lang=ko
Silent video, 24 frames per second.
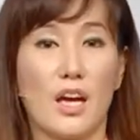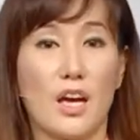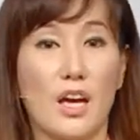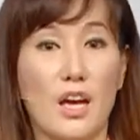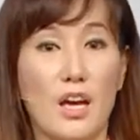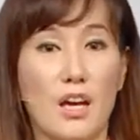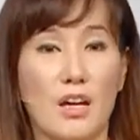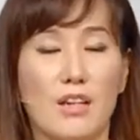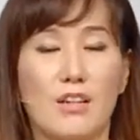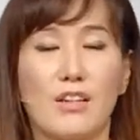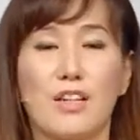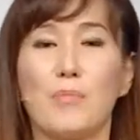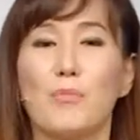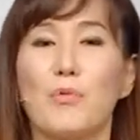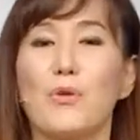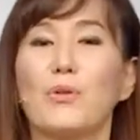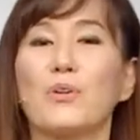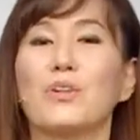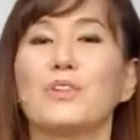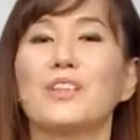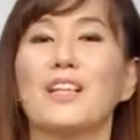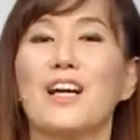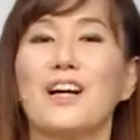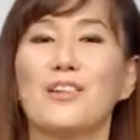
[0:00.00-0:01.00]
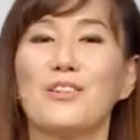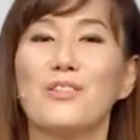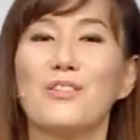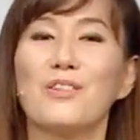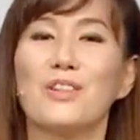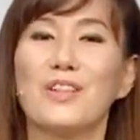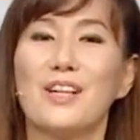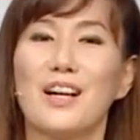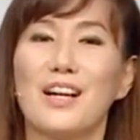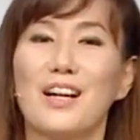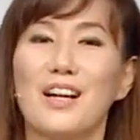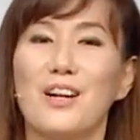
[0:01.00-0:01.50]
예, 이렇게 못
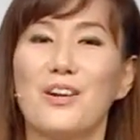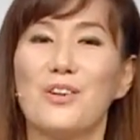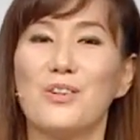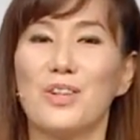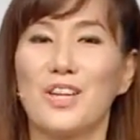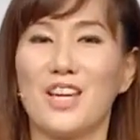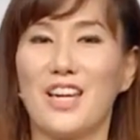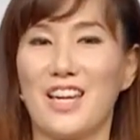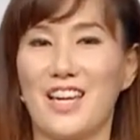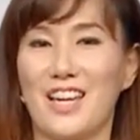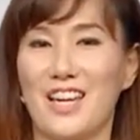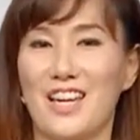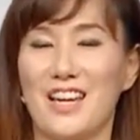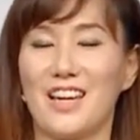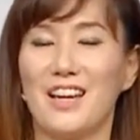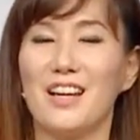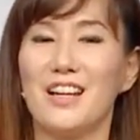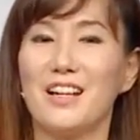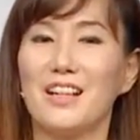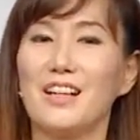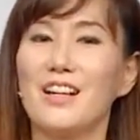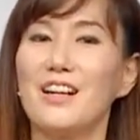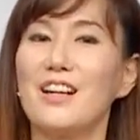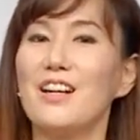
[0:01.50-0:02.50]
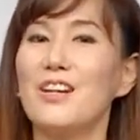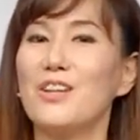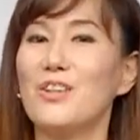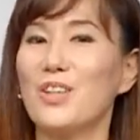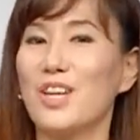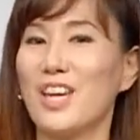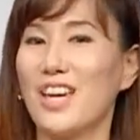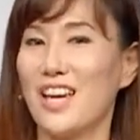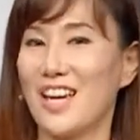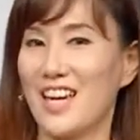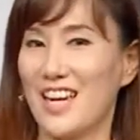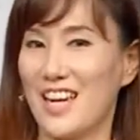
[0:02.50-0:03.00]
끝나고 카라오케.
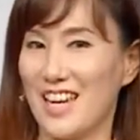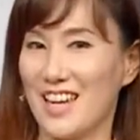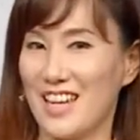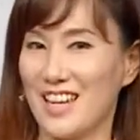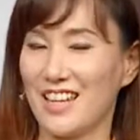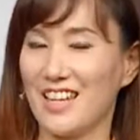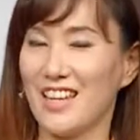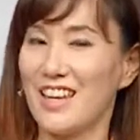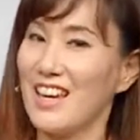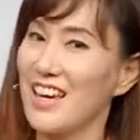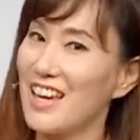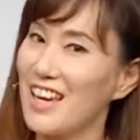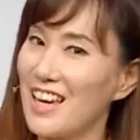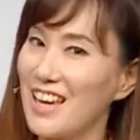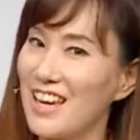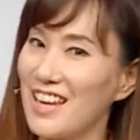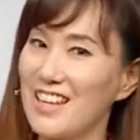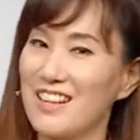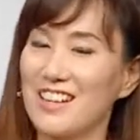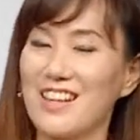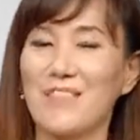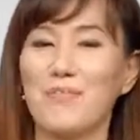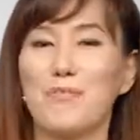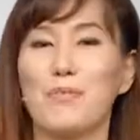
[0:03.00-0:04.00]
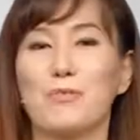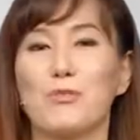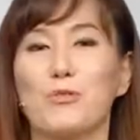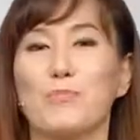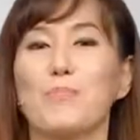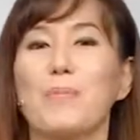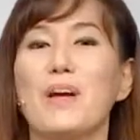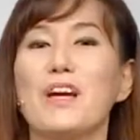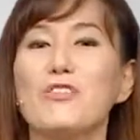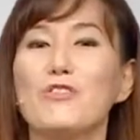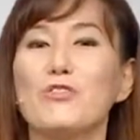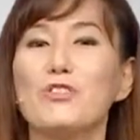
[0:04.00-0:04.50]
카라오케. 예, 이렇게 좀
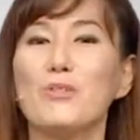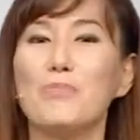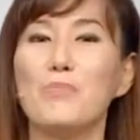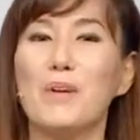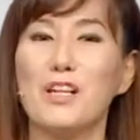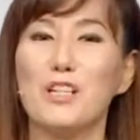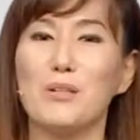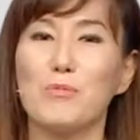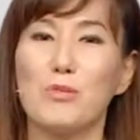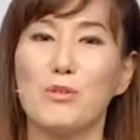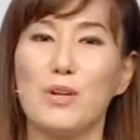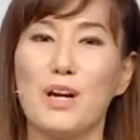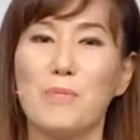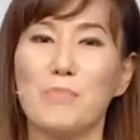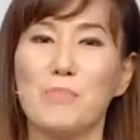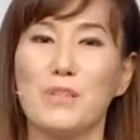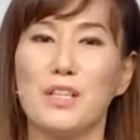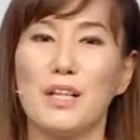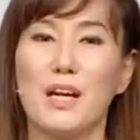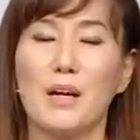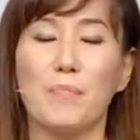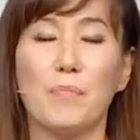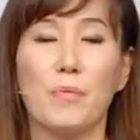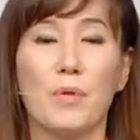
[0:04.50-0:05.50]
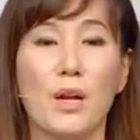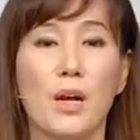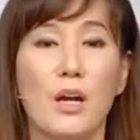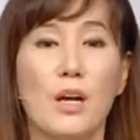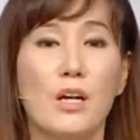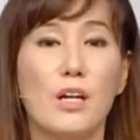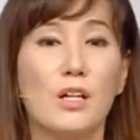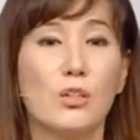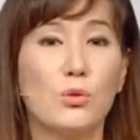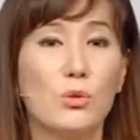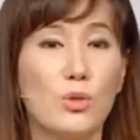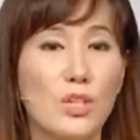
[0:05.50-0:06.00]
빼주는 발음으로 합니다.
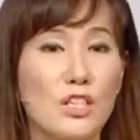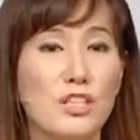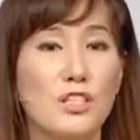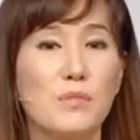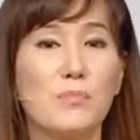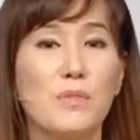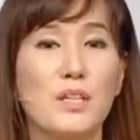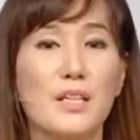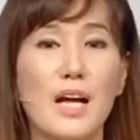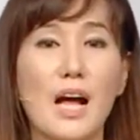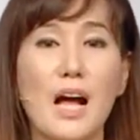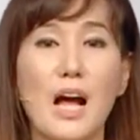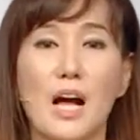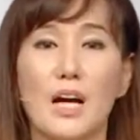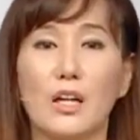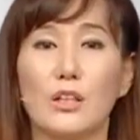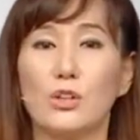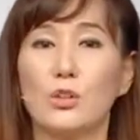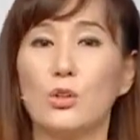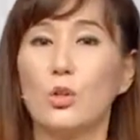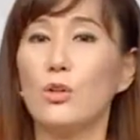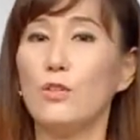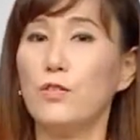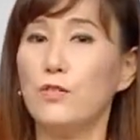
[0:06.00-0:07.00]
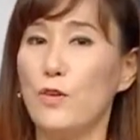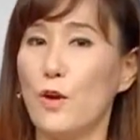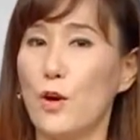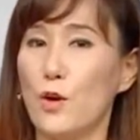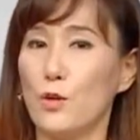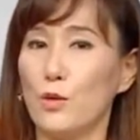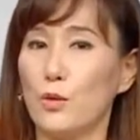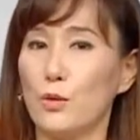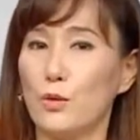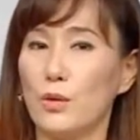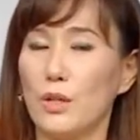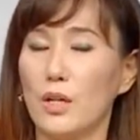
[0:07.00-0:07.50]
또 있습니다.
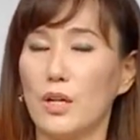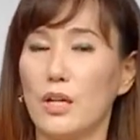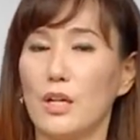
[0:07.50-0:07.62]
토플.